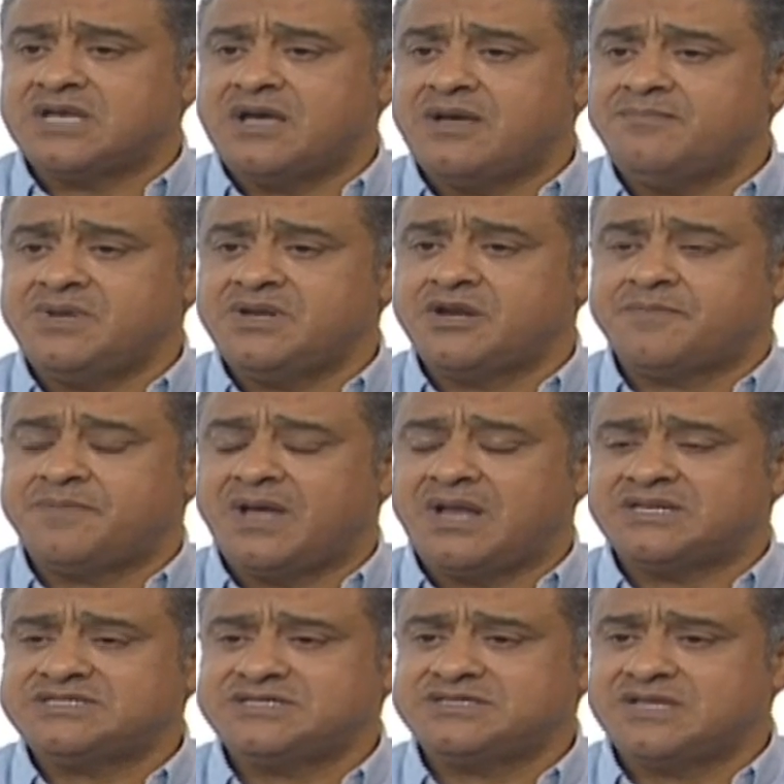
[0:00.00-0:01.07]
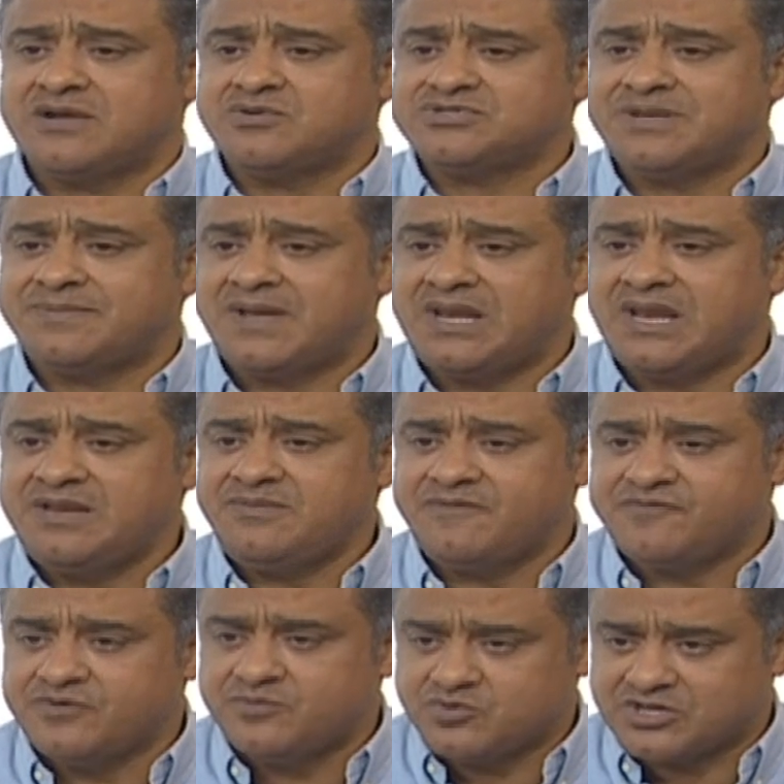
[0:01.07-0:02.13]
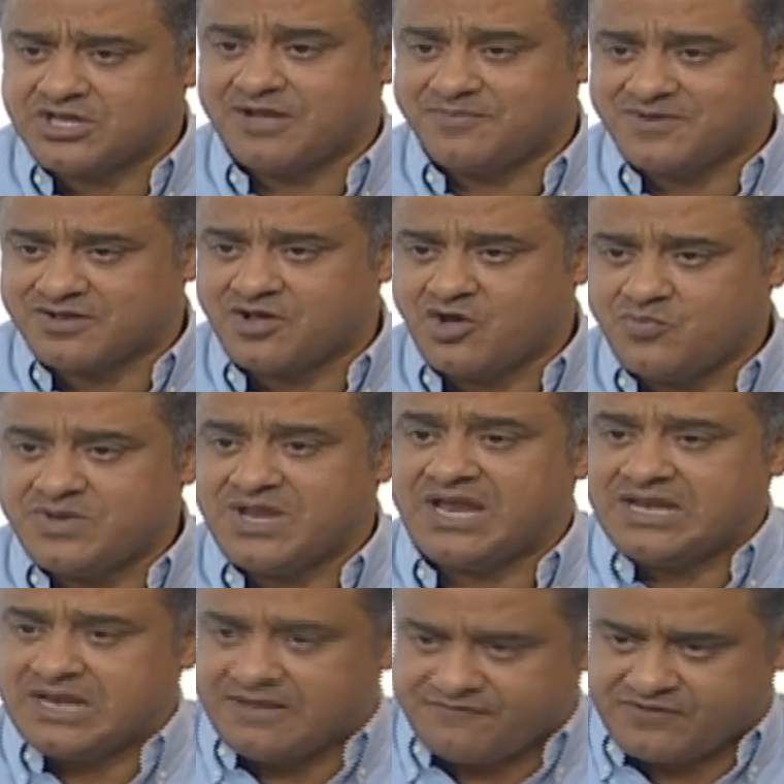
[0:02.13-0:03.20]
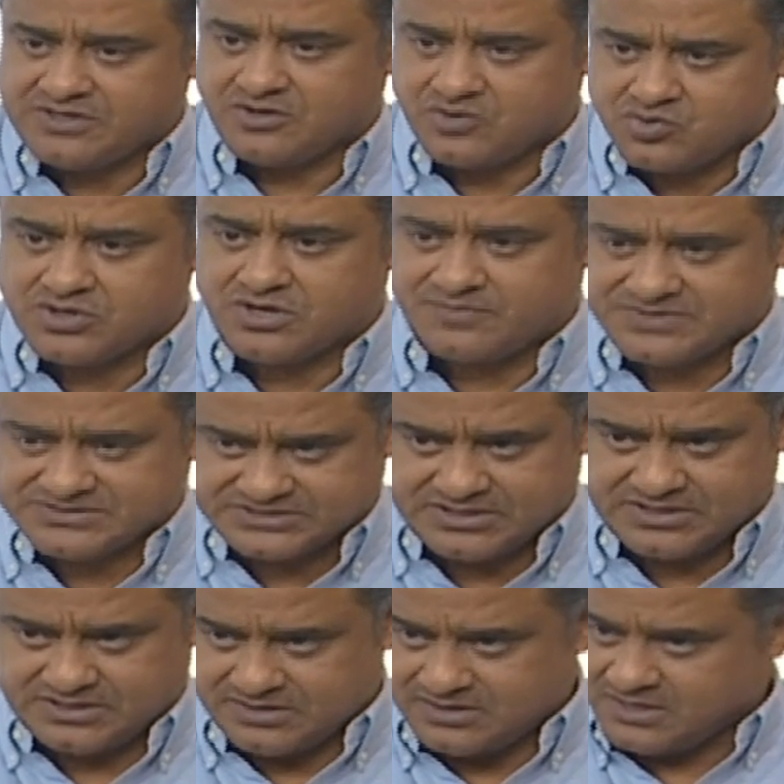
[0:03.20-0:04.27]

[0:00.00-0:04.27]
من أربعة لستة أو سبعة لعيبة في المنتخب القومي يعني أفاد الكرة المصرية